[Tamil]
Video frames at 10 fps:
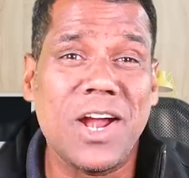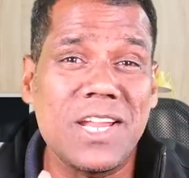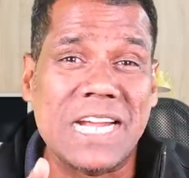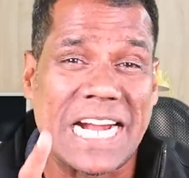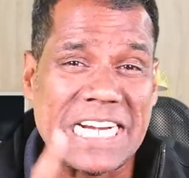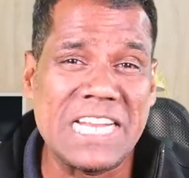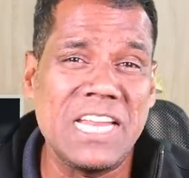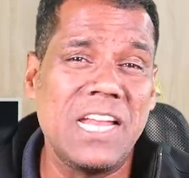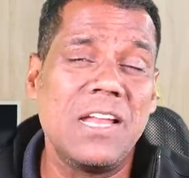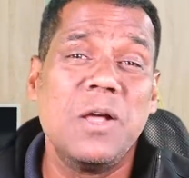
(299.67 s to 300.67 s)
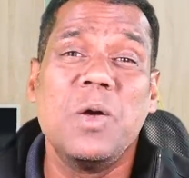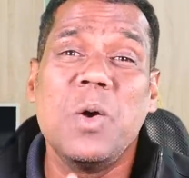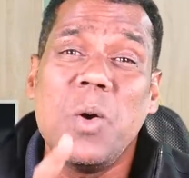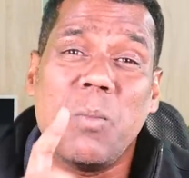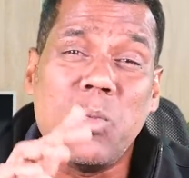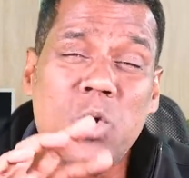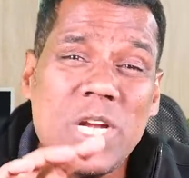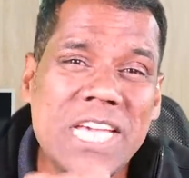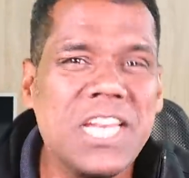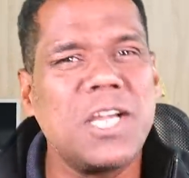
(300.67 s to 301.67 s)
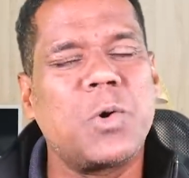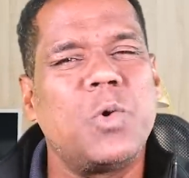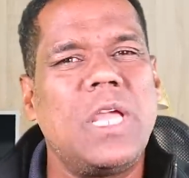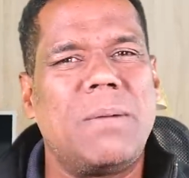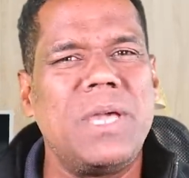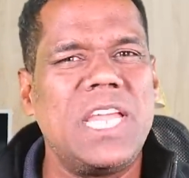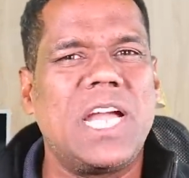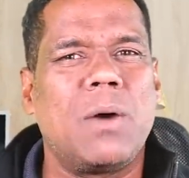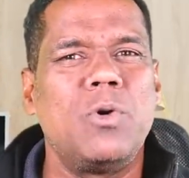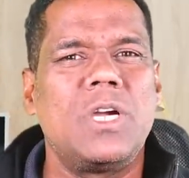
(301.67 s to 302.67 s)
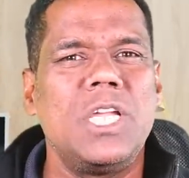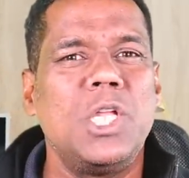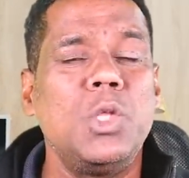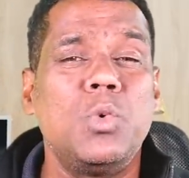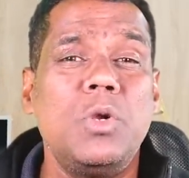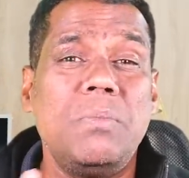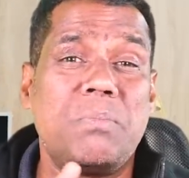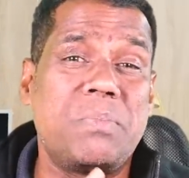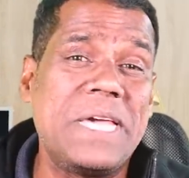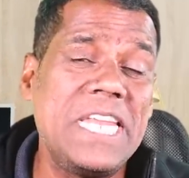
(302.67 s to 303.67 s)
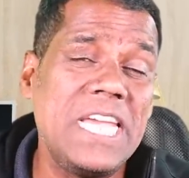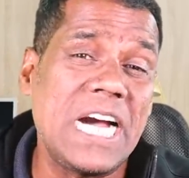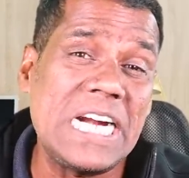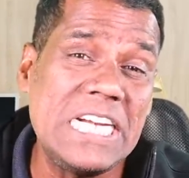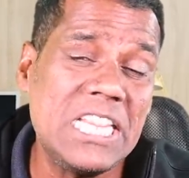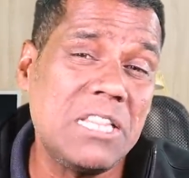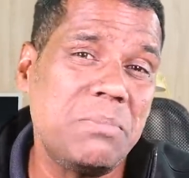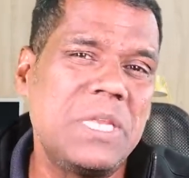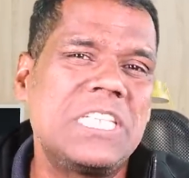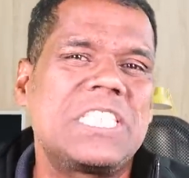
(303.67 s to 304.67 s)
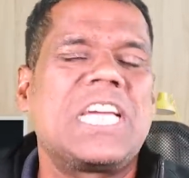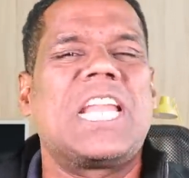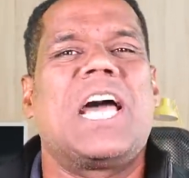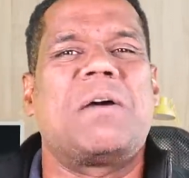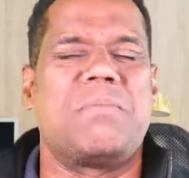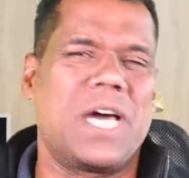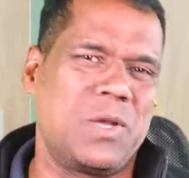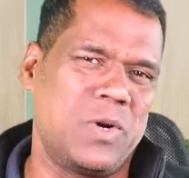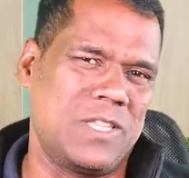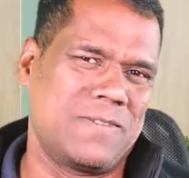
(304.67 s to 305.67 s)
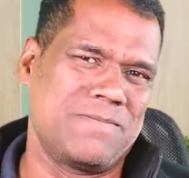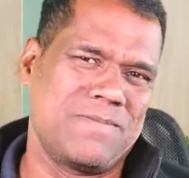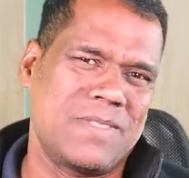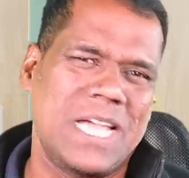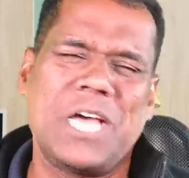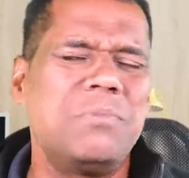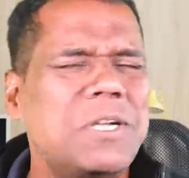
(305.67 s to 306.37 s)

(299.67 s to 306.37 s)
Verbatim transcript: டாலர் கடனில் மூழ்கி இருக்கக்கூடிய அமெரிக்காவுக்கு இது ஒரு பெரிய அடுத்த பெரிய சிக்கலாக மாறியுள்ளது அது